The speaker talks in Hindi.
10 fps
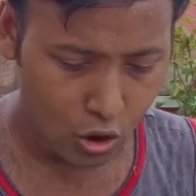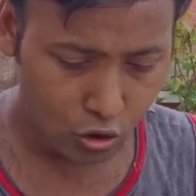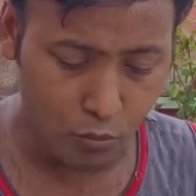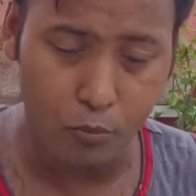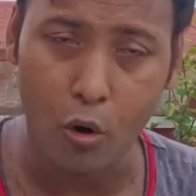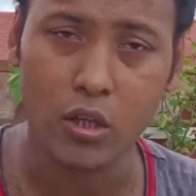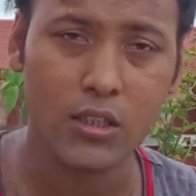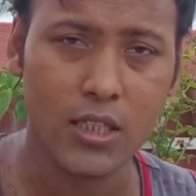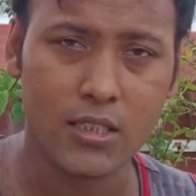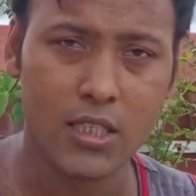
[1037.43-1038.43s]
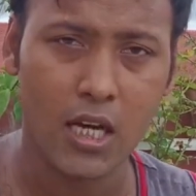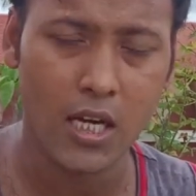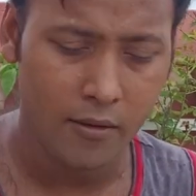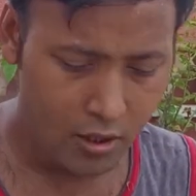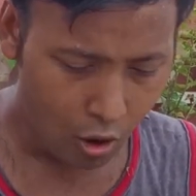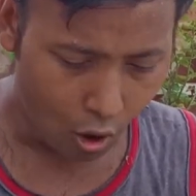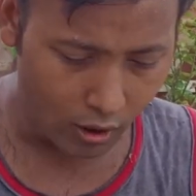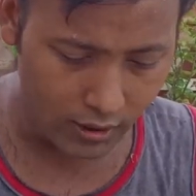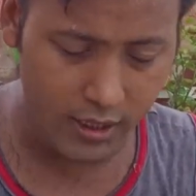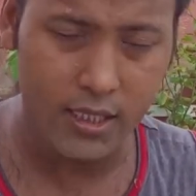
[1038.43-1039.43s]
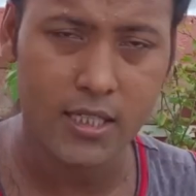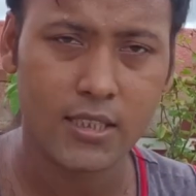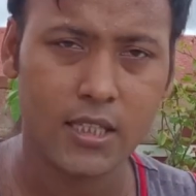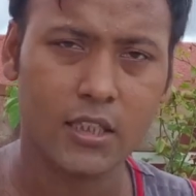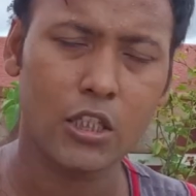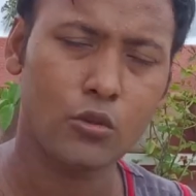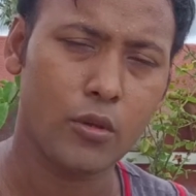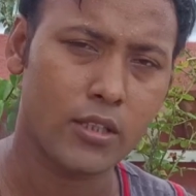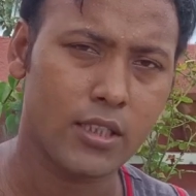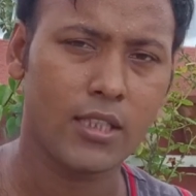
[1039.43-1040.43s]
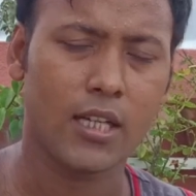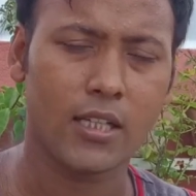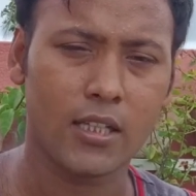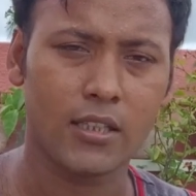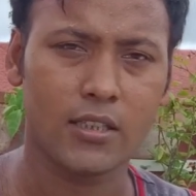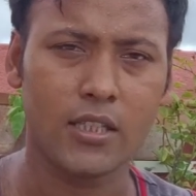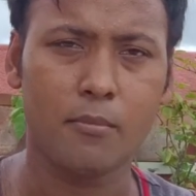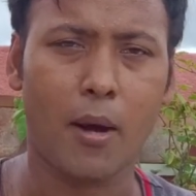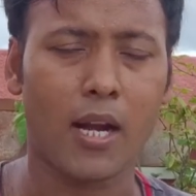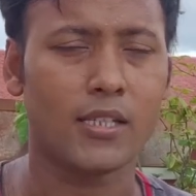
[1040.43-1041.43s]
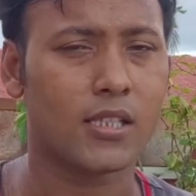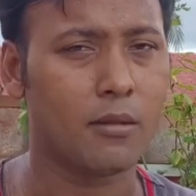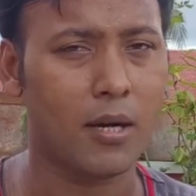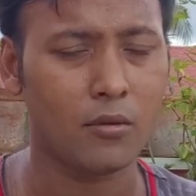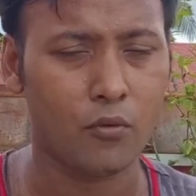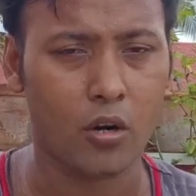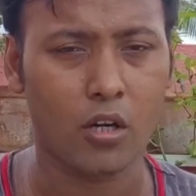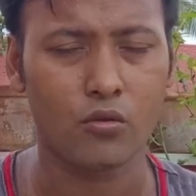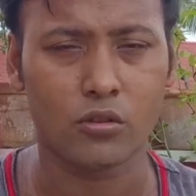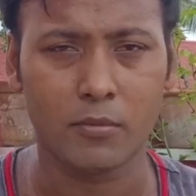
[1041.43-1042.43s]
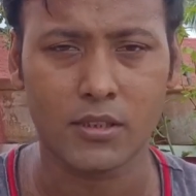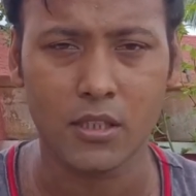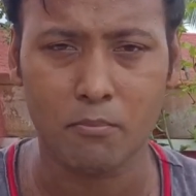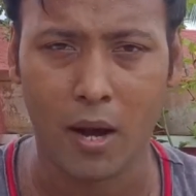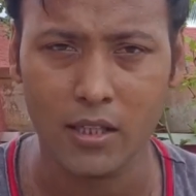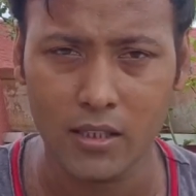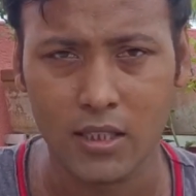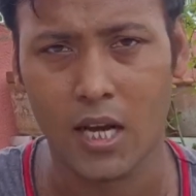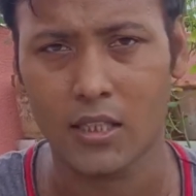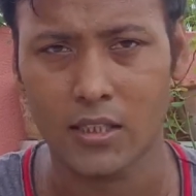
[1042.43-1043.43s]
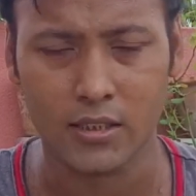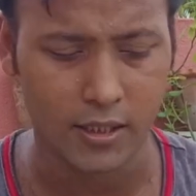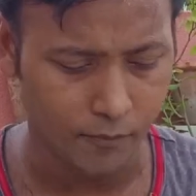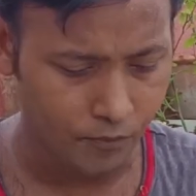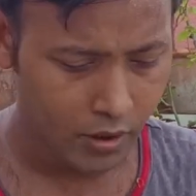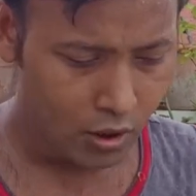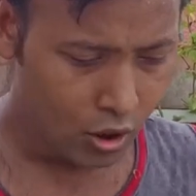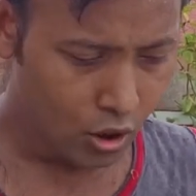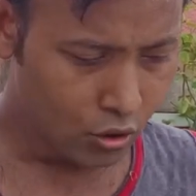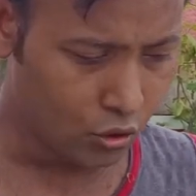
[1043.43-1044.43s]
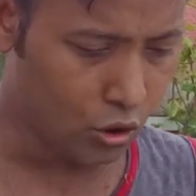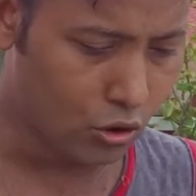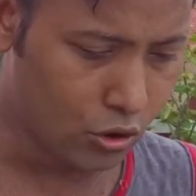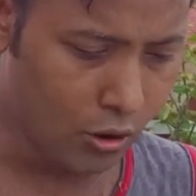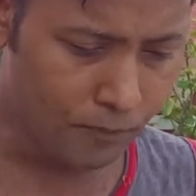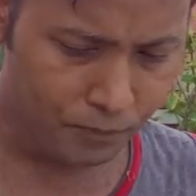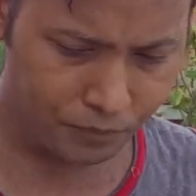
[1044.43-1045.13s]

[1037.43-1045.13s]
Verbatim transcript: तो बहुत ही अच्छा है और नहीं कर सकते तो ऐसे ही रहने दीजिए बारिश के बाद फ़ौरन उसमें से पानी निकाल दीजिए तो दोस्तों